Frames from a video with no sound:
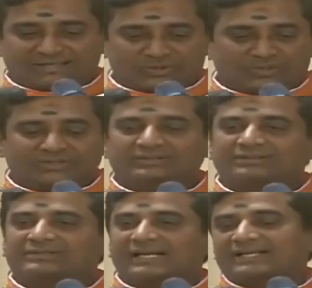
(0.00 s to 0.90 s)
ஈரோடு
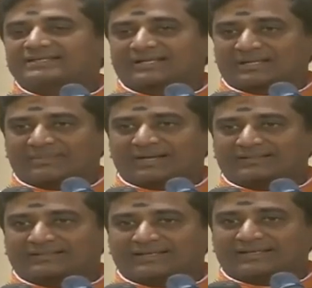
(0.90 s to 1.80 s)
கிழக்கு
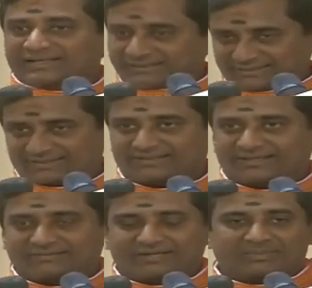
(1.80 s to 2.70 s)
சட்டமன்றத்தில் இடைத்தேர்தல்
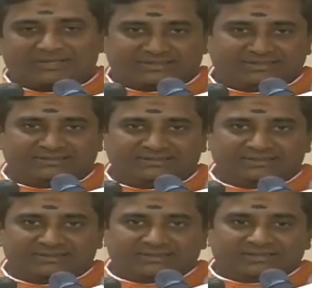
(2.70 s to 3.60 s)
அறிவிக்கப்பட்டிருக்கு
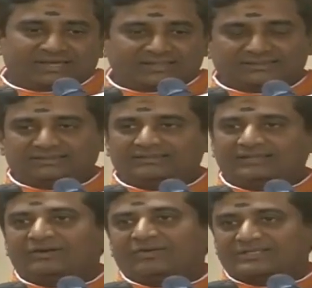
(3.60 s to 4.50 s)
அது
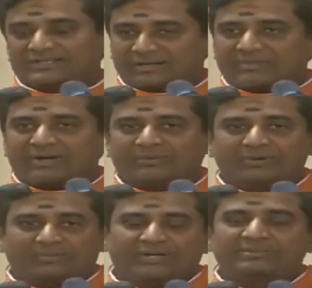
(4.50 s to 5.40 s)
எங்களுடைய சட்டமன்ற
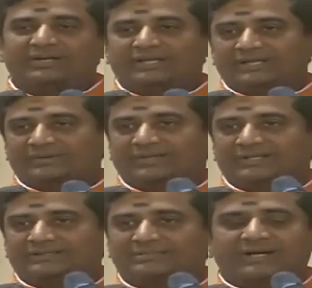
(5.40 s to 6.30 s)
உறுப்பினர் மரியாதைக்குரிய
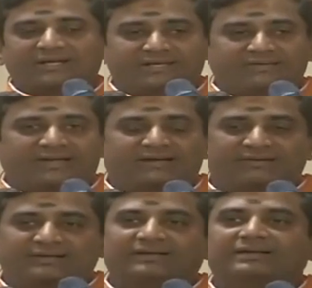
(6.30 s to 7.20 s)
திருமக நீவேரா
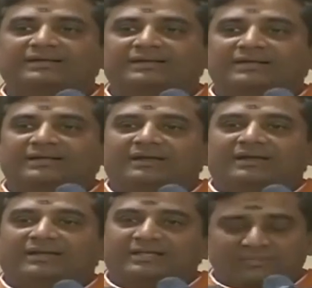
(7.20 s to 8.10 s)
அவர்கள்
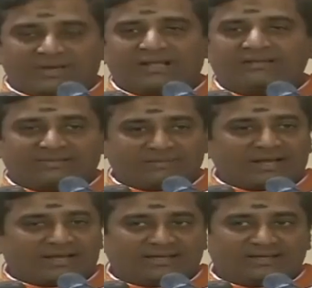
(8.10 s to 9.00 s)
எதிர்பாராத
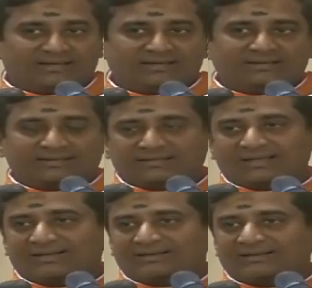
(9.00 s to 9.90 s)
விதமாக
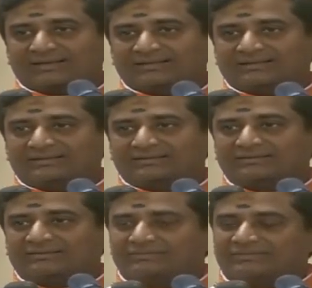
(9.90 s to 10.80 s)
இருந்தார் அது
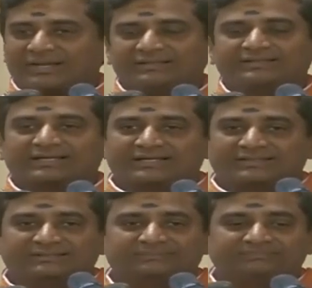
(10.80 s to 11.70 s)

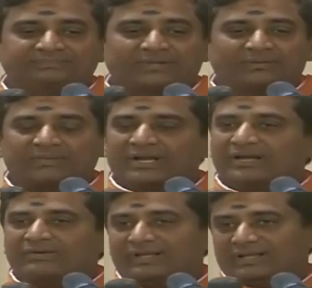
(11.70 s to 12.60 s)
வருந்தத்தக்கது
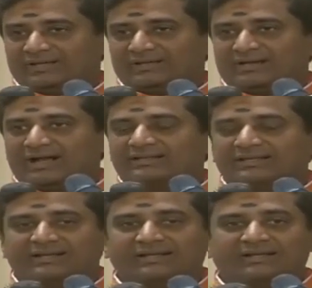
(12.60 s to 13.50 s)
உண்மையால் என்னுடைய ஆழ்ந்த
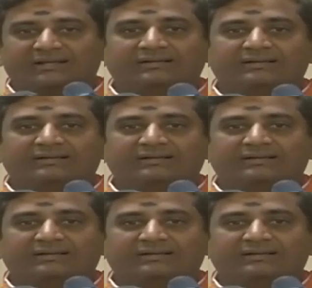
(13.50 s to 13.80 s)
இரங்கல்